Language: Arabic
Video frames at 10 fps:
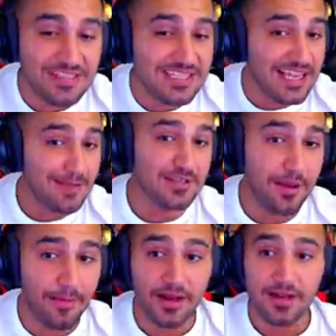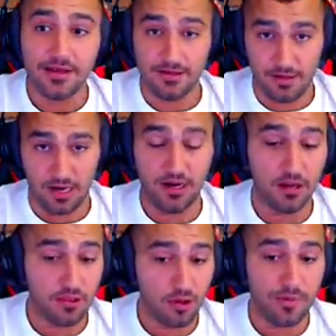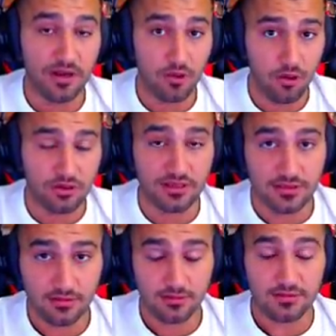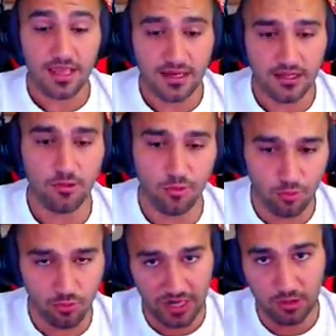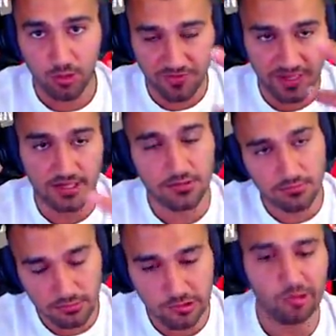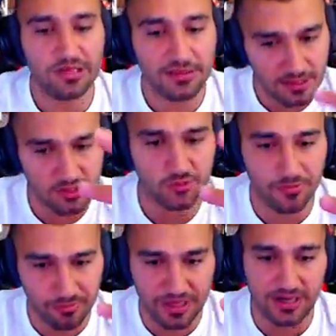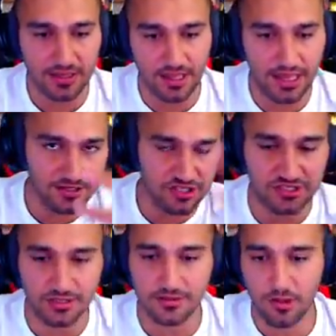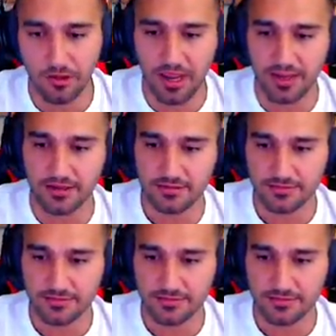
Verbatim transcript: نص الجيم شباب آه راح نعرض لكم الكود الثاني وراح يكون في يعني كودات ركزوا مع على الشاشه اوكي